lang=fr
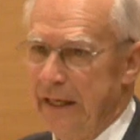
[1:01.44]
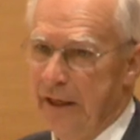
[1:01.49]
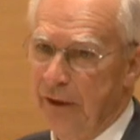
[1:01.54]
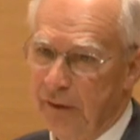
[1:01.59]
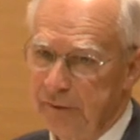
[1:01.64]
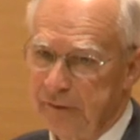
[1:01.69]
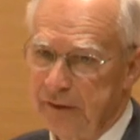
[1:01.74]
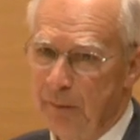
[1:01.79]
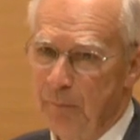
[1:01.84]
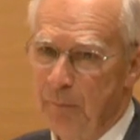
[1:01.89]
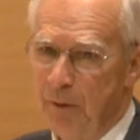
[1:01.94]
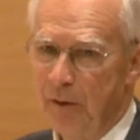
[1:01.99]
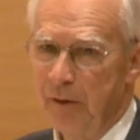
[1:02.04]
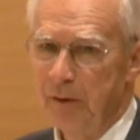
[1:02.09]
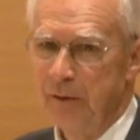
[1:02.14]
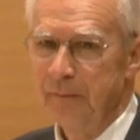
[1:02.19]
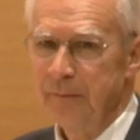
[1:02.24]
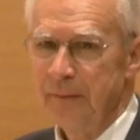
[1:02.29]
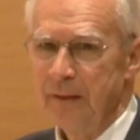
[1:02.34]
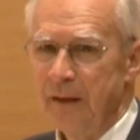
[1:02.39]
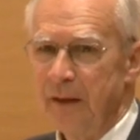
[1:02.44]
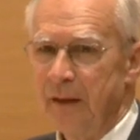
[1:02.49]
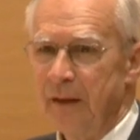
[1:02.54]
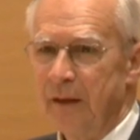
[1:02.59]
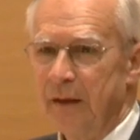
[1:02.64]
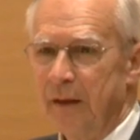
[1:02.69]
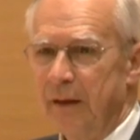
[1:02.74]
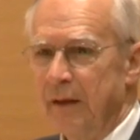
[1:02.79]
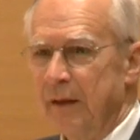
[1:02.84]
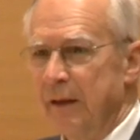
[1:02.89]
et notamment
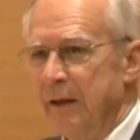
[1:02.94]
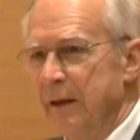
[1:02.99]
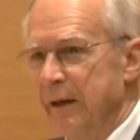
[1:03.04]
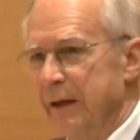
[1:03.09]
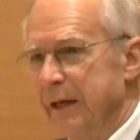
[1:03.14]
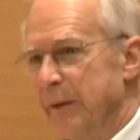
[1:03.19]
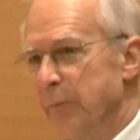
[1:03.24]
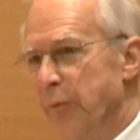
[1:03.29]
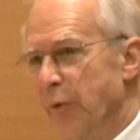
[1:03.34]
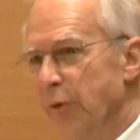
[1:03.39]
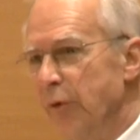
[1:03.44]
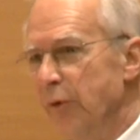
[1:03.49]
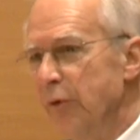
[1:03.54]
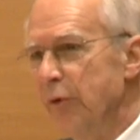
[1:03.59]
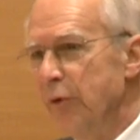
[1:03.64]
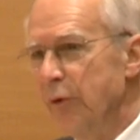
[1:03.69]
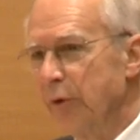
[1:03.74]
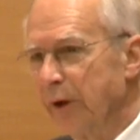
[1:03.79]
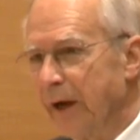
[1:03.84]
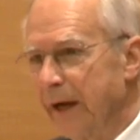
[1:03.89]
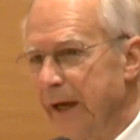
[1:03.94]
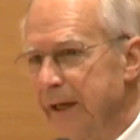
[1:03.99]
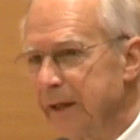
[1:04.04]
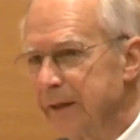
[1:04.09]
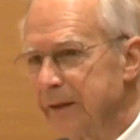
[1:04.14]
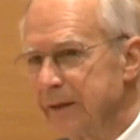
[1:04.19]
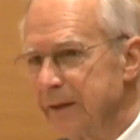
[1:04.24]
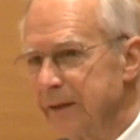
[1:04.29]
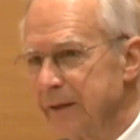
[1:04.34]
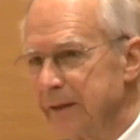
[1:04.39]
l'hébreu, le
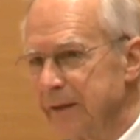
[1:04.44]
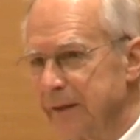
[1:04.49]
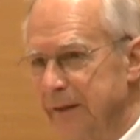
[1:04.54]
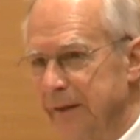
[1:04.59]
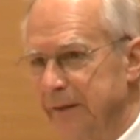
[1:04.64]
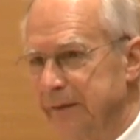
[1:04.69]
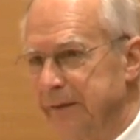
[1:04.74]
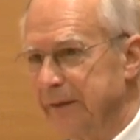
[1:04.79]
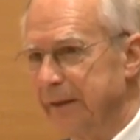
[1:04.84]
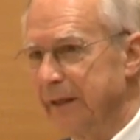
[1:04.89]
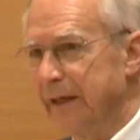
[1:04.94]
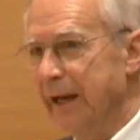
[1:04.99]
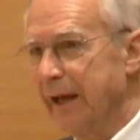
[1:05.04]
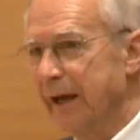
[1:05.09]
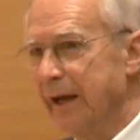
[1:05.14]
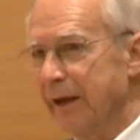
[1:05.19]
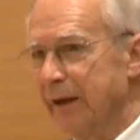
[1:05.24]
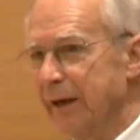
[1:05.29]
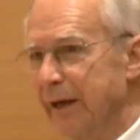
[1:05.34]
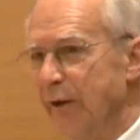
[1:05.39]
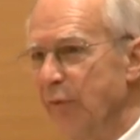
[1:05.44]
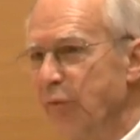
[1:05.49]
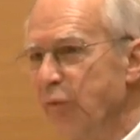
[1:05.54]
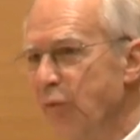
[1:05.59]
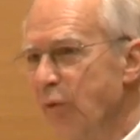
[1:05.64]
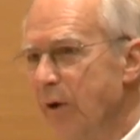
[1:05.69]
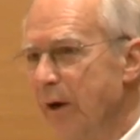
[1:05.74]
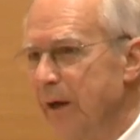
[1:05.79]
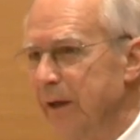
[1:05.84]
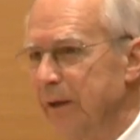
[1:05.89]
grec, qui était la,
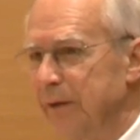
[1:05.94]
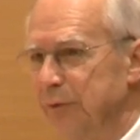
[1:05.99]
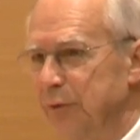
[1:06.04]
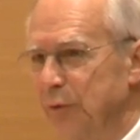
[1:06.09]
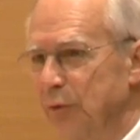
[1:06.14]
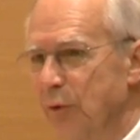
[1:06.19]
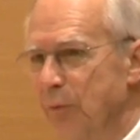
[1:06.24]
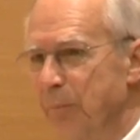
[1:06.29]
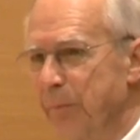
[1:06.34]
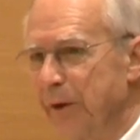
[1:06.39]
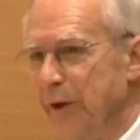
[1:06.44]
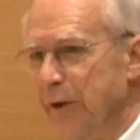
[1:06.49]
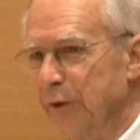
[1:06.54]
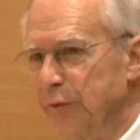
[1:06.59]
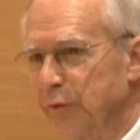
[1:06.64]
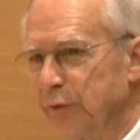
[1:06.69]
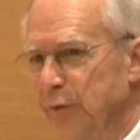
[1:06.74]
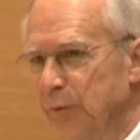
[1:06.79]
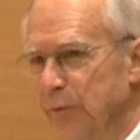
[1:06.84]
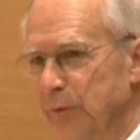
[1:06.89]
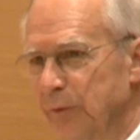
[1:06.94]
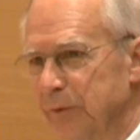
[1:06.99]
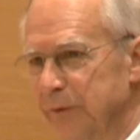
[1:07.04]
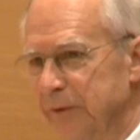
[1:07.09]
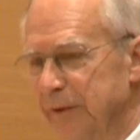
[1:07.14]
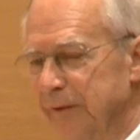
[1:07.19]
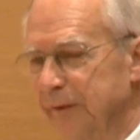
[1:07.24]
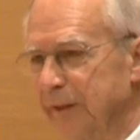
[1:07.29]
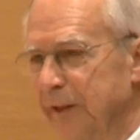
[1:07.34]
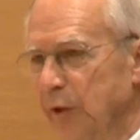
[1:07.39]
voie de compréhension
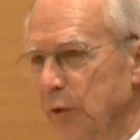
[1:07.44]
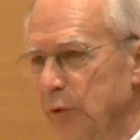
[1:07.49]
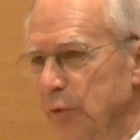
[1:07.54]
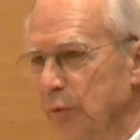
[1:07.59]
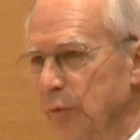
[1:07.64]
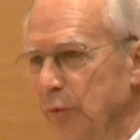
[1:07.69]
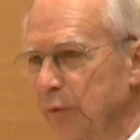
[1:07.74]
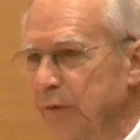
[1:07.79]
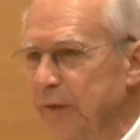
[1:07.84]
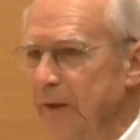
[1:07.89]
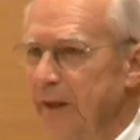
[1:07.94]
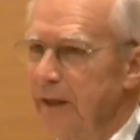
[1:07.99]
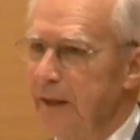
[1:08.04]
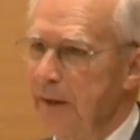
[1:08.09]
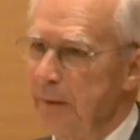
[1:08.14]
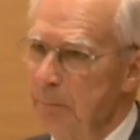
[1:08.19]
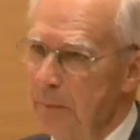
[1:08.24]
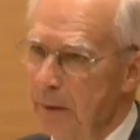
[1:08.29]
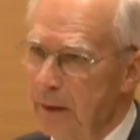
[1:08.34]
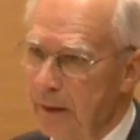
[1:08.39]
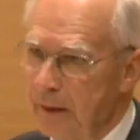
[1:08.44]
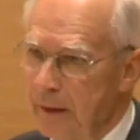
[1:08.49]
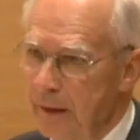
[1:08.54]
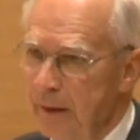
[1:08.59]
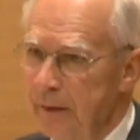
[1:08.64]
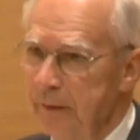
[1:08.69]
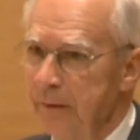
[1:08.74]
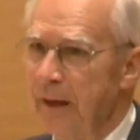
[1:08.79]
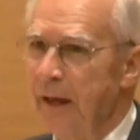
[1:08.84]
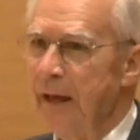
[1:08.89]
des Écritures saintes,
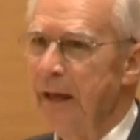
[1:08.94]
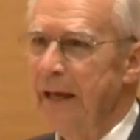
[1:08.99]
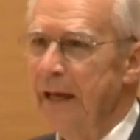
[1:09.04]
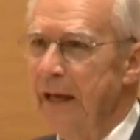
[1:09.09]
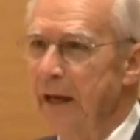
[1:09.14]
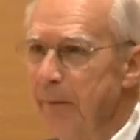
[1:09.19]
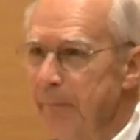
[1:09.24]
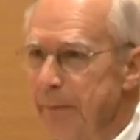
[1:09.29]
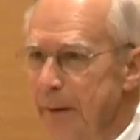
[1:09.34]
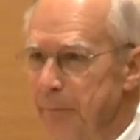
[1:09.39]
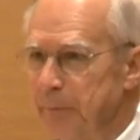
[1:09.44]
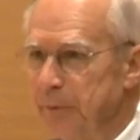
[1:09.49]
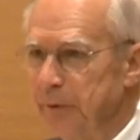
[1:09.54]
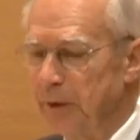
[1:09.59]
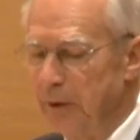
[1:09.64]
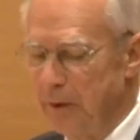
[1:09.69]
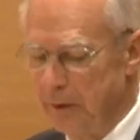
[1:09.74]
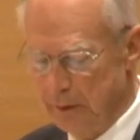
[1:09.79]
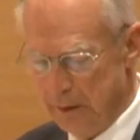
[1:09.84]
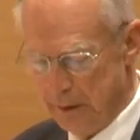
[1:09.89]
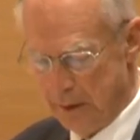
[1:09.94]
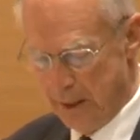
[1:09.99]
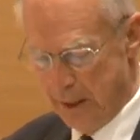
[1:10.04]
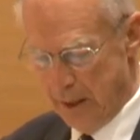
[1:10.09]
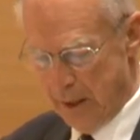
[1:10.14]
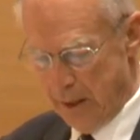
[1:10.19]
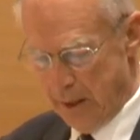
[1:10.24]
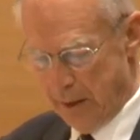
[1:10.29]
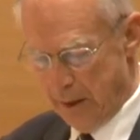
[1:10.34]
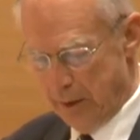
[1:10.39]
et en même temps
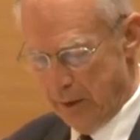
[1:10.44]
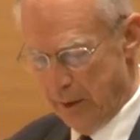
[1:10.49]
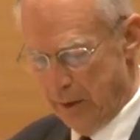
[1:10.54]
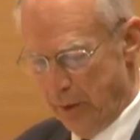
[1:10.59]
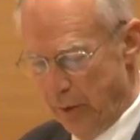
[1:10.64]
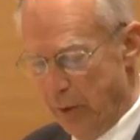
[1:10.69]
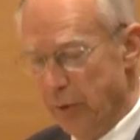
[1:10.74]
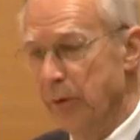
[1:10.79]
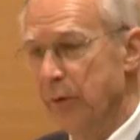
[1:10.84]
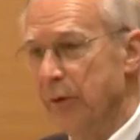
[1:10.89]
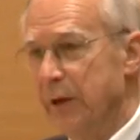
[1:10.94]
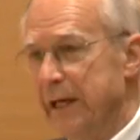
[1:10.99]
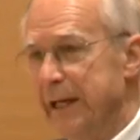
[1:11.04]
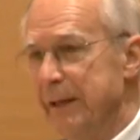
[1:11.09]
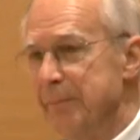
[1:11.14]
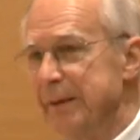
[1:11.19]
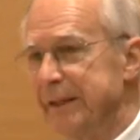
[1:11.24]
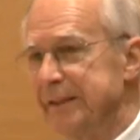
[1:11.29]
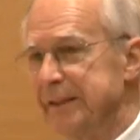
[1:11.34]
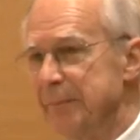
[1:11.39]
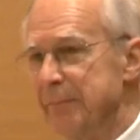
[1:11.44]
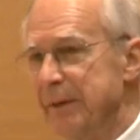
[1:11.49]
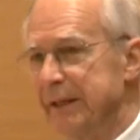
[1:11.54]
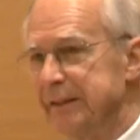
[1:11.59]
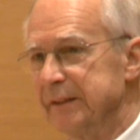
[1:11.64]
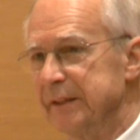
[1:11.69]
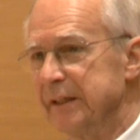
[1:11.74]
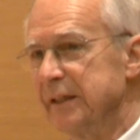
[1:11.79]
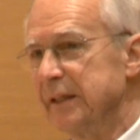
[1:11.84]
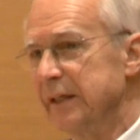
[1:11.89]
euh, le, les
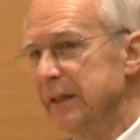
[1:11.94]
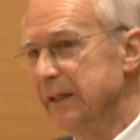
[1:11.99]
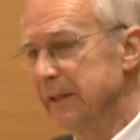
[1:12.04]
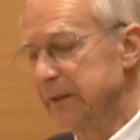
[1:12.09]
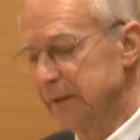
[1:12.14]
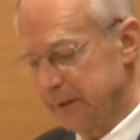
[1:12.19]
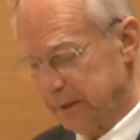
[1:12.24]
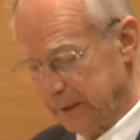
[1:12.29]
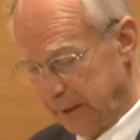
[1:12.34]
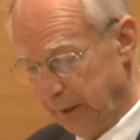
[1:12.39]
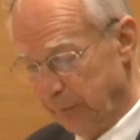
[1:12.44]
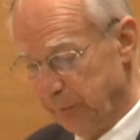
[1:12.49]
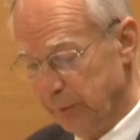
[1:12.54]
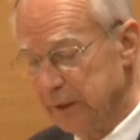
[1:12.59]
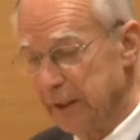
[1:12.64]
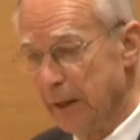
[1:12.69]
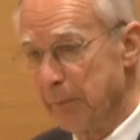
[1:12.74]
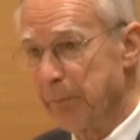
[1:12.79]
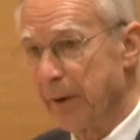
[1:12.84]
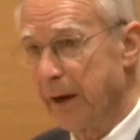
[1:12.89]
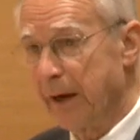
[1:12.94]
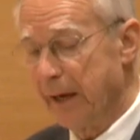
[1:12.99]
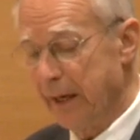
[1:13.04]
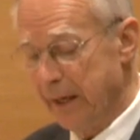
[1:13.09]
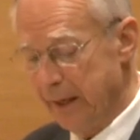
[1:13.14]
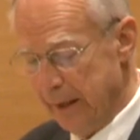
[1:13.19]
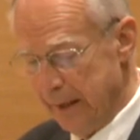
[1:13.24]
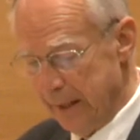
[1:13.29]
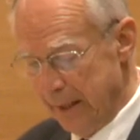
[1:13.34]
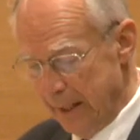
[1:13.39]
mathématiques, et très vite
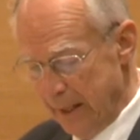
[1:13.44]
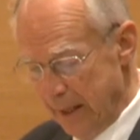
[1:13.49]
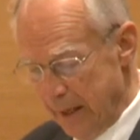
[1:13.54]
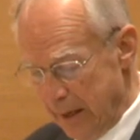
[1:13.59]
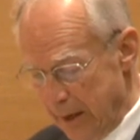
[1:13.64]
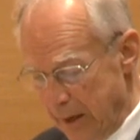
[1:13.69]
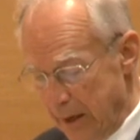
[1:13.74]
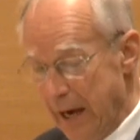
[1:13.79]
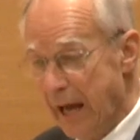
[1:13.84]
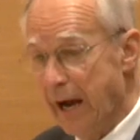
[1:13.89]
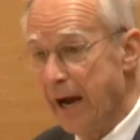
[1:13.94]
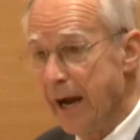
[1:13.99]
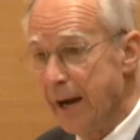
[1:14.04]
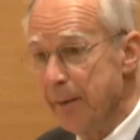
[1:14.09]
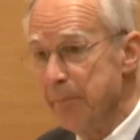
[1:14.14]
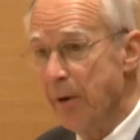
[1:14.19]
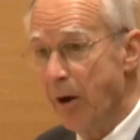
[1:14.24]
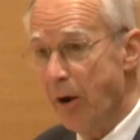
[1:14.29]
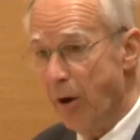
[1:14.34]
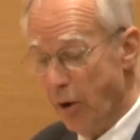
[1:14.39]
après euh, l'arabe,